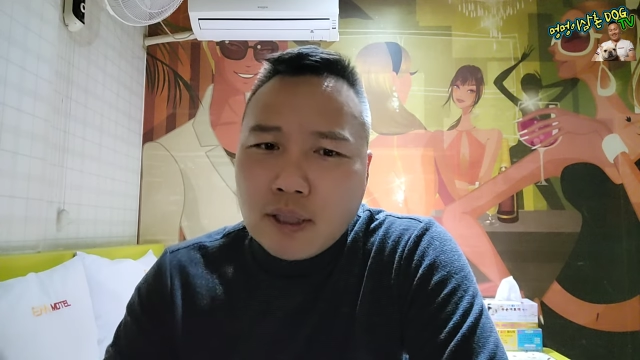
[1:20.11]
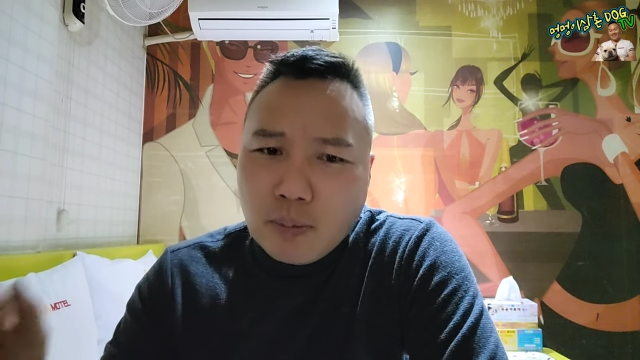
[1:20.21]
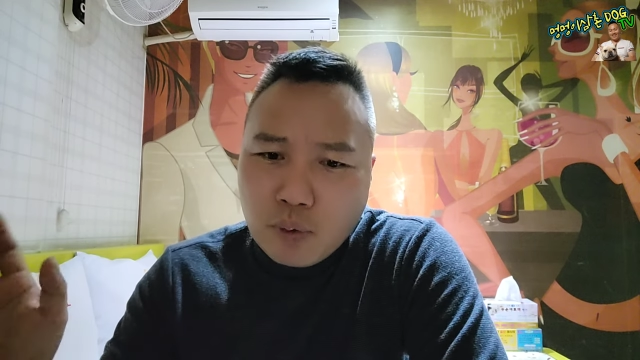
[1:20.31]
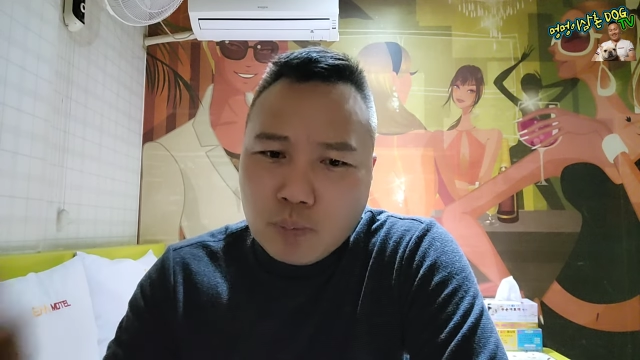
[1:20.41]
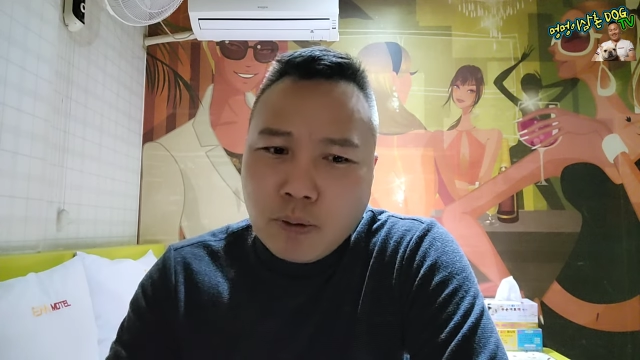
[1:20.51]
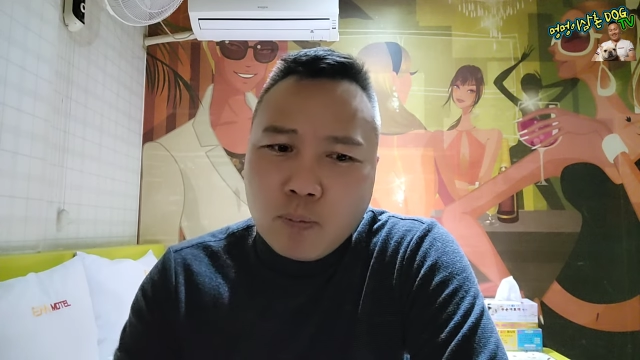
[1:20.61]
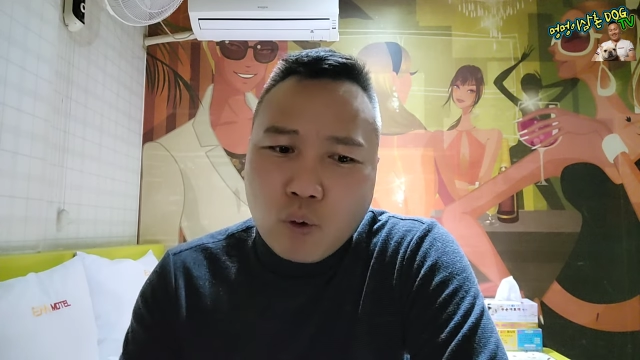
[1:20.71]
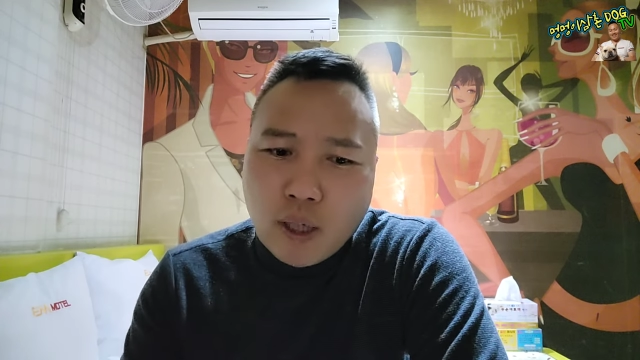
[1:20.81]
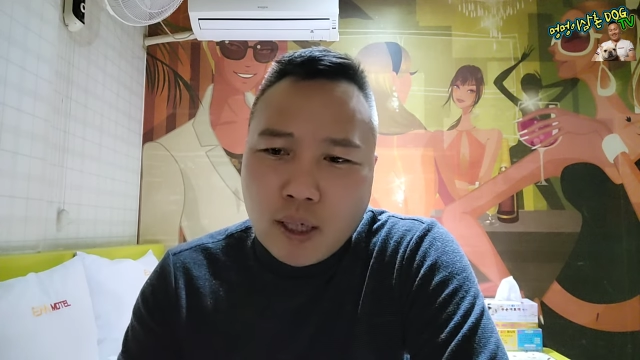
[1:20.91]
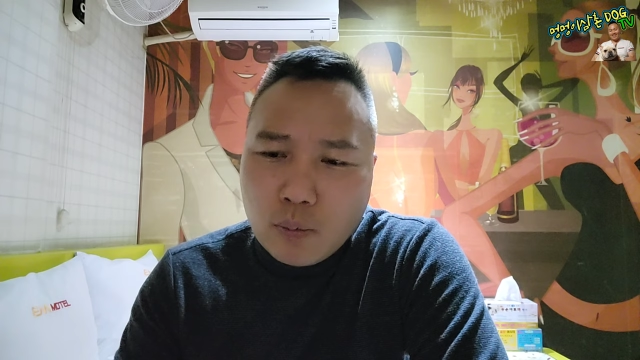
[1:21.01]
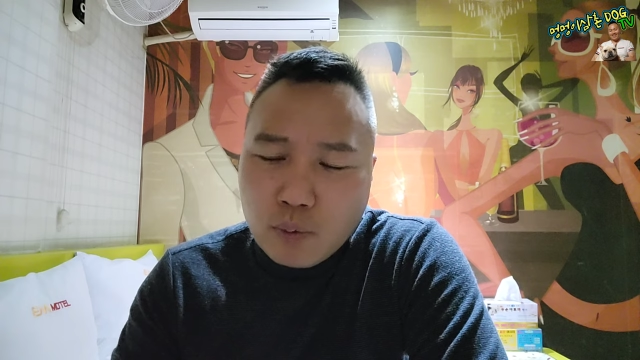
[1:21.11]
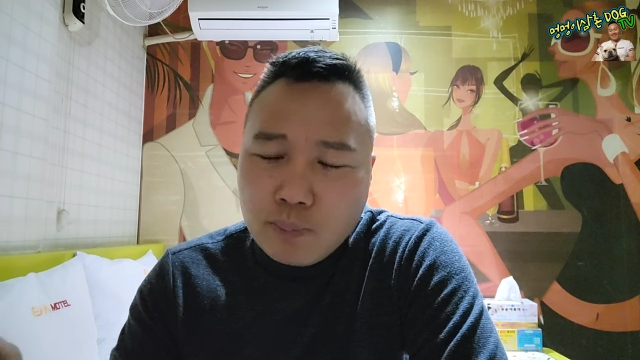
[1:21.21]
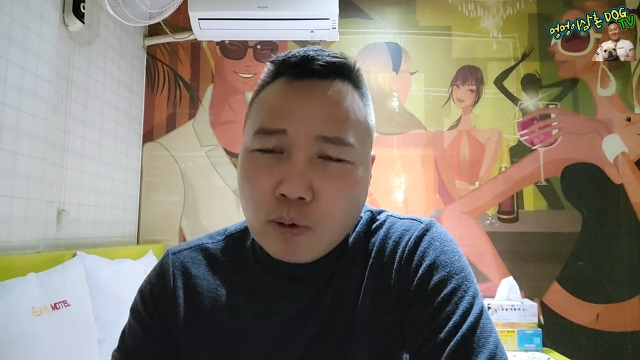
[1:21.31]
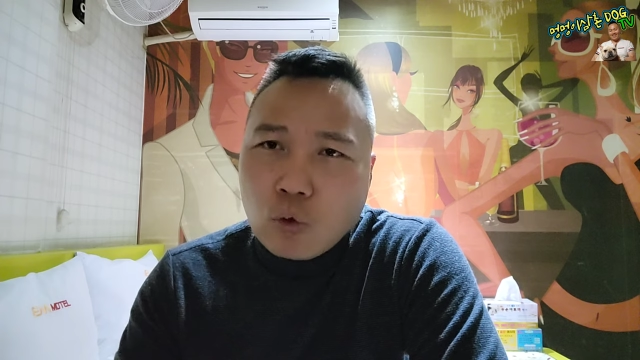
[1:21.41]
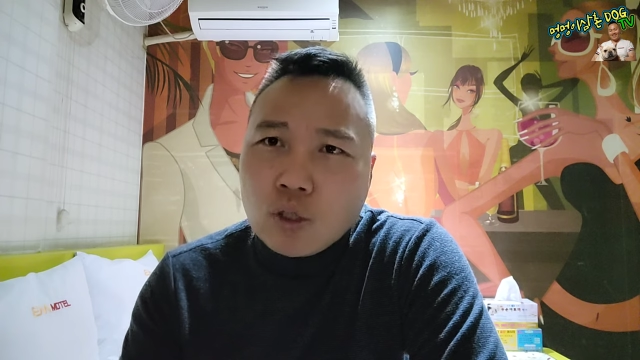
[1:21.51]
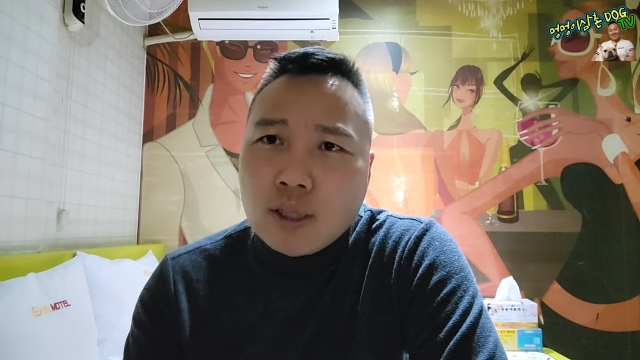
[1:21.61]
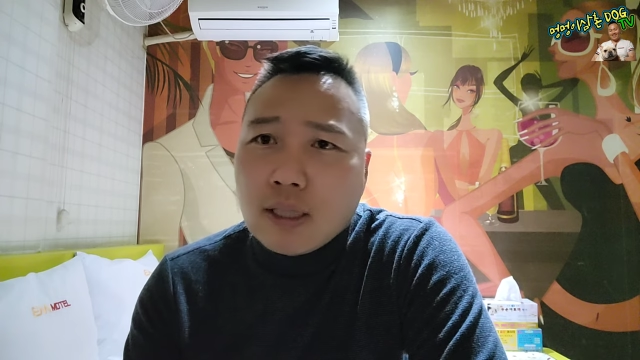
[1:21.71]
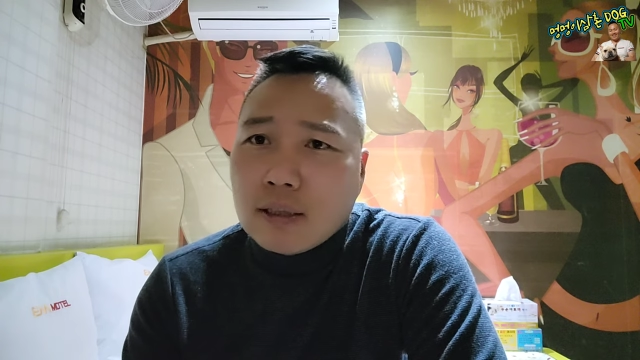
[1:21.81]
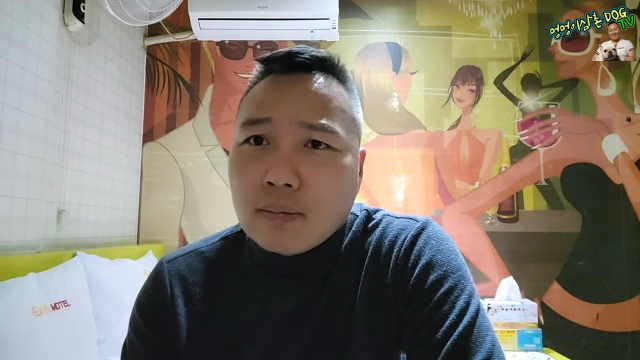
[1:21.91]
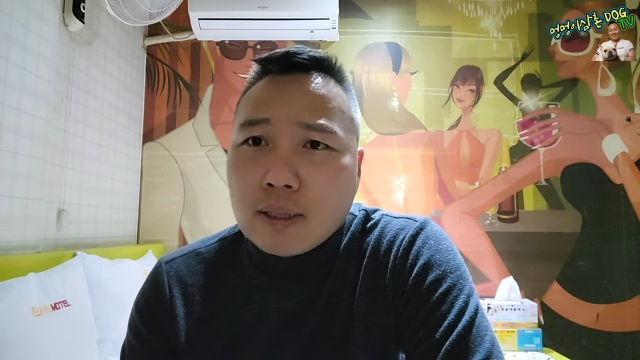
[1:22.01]
다 불법 녹화나 불법 녹취를
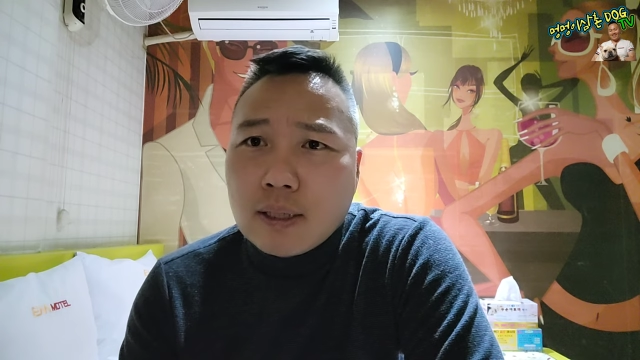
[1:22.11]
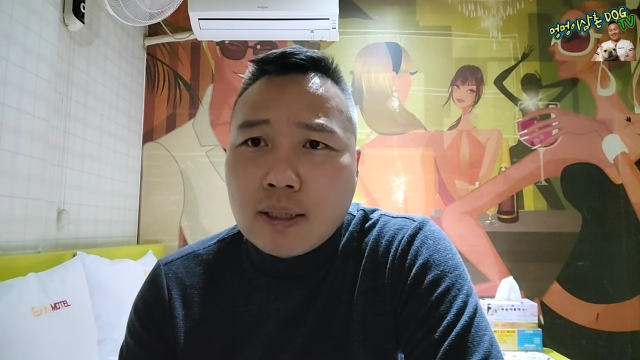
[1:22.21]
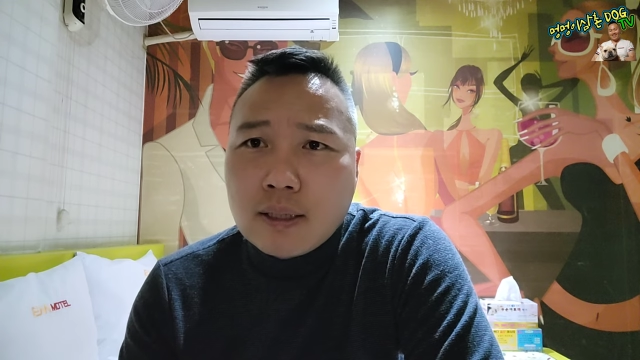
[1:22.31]
한 겁니다.